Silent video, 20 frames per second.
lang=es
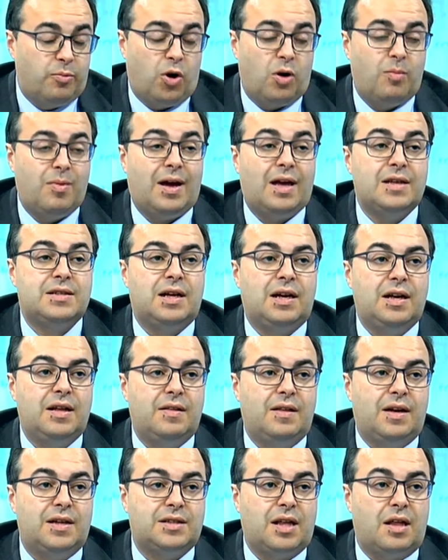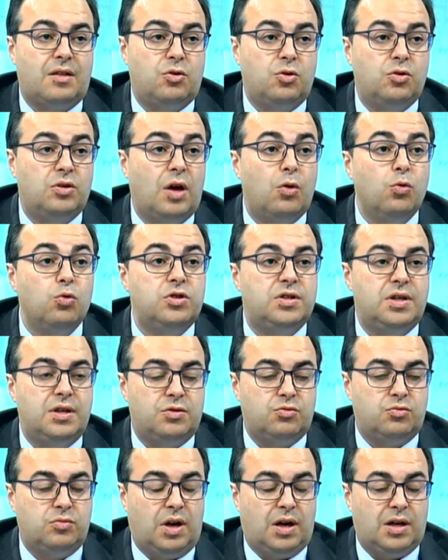problema es que sale de la estación de Aluche,
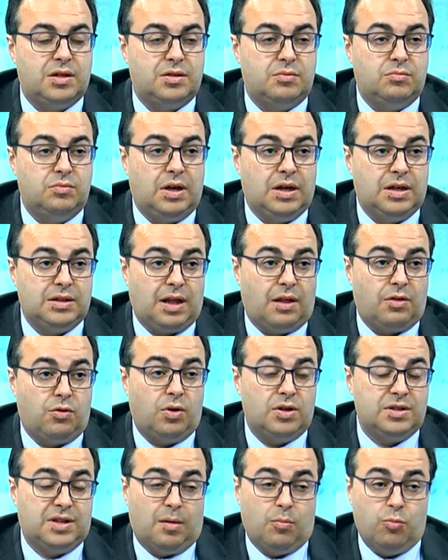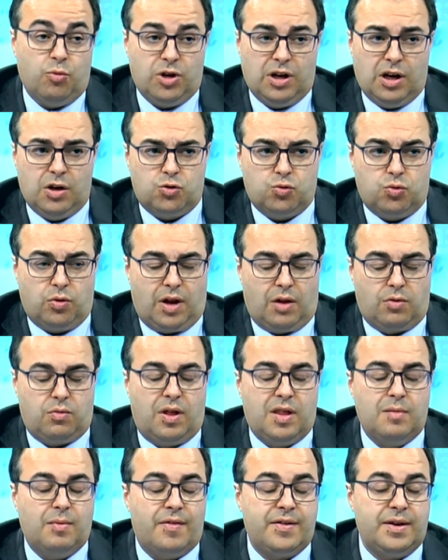es una, estación que está muy en el sur de la
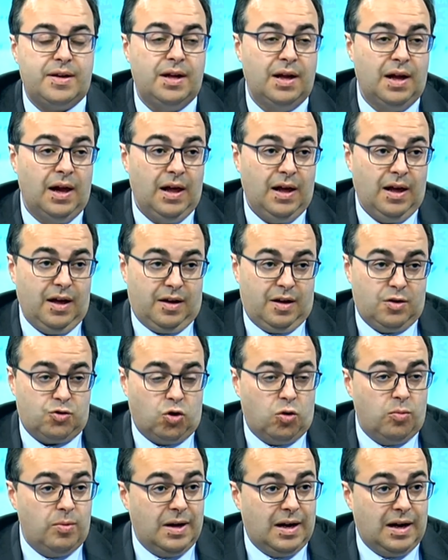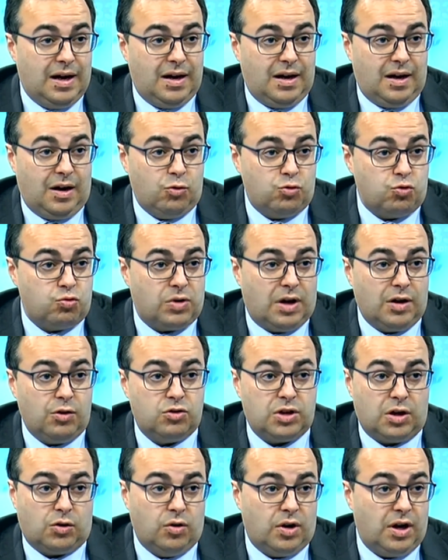ciudad de Madrid, y eso obliga a los
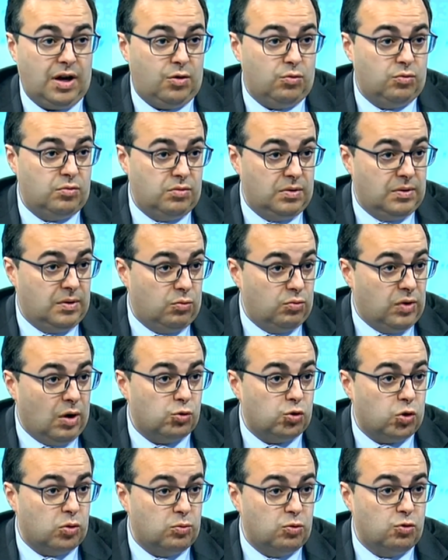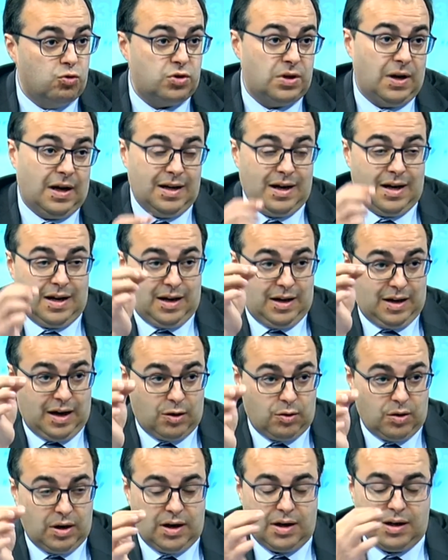usuarios a coger un, autobús en,
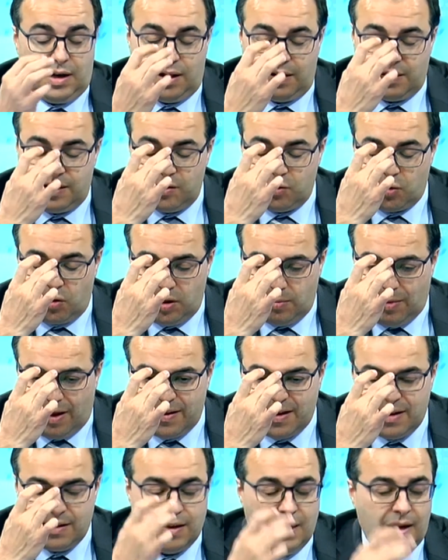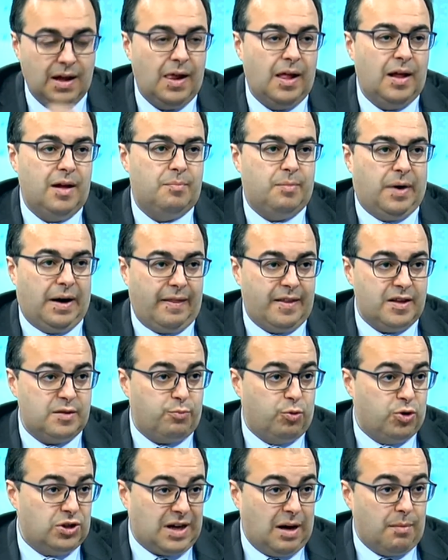el centro de Madrid para
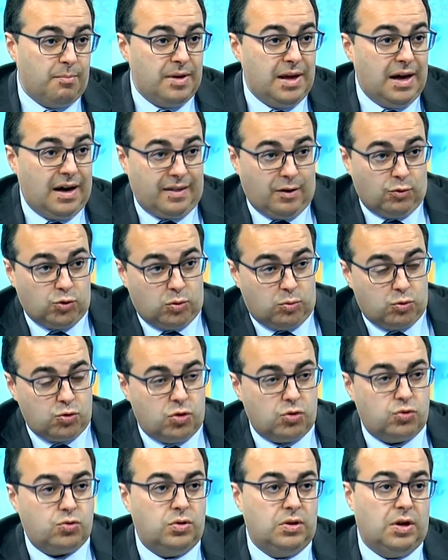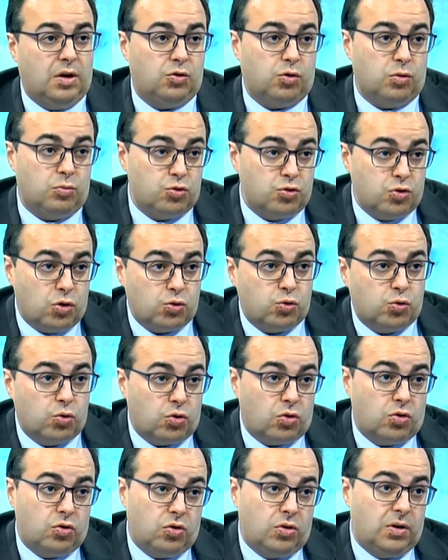después cambiar de autobús, de autobús
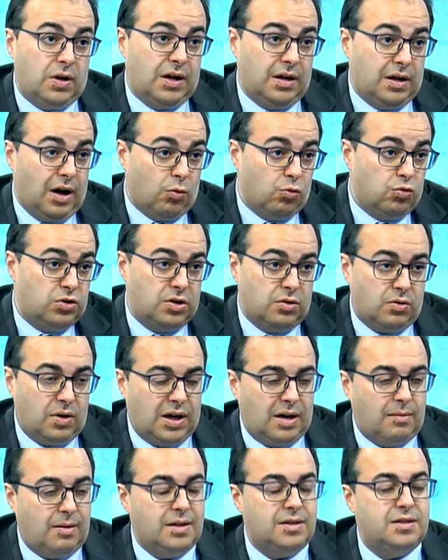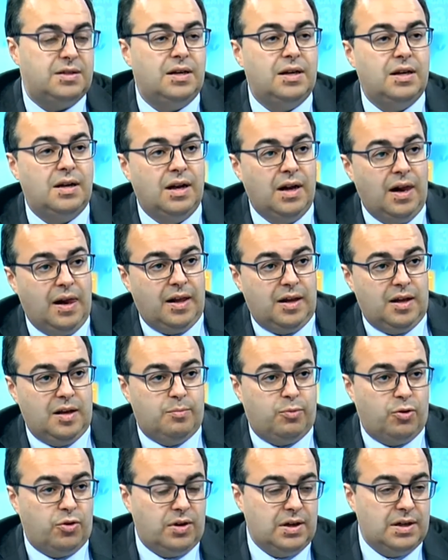nocturno en Aluche o en Carabanchel
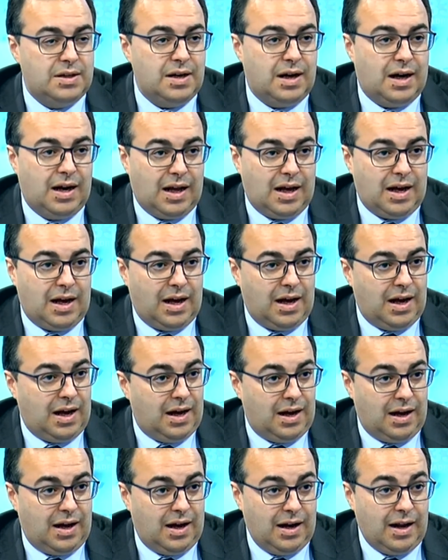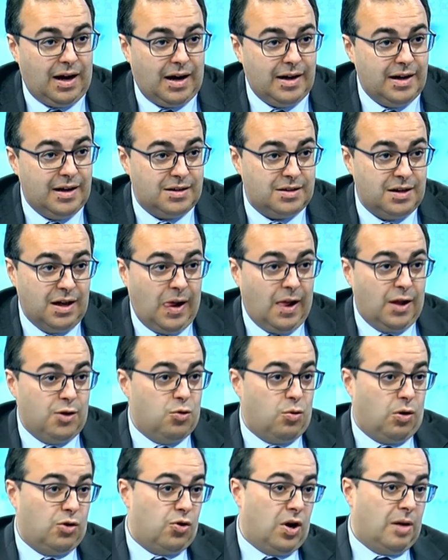y poder llegar a, Leganés.
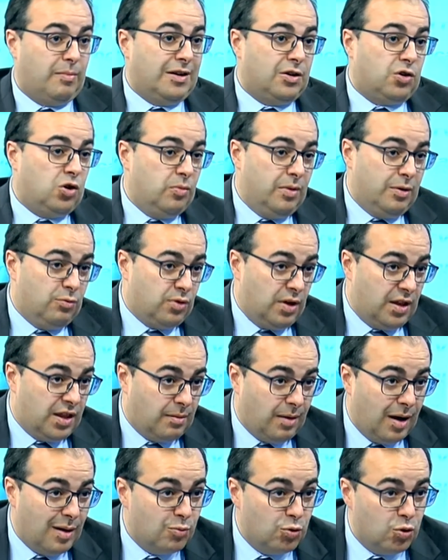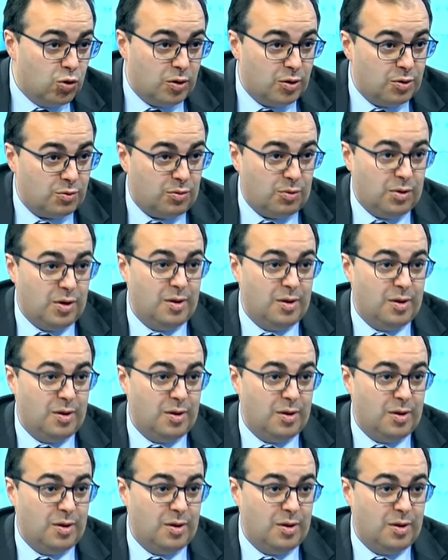Yo cuando era más joven utilizaba el búho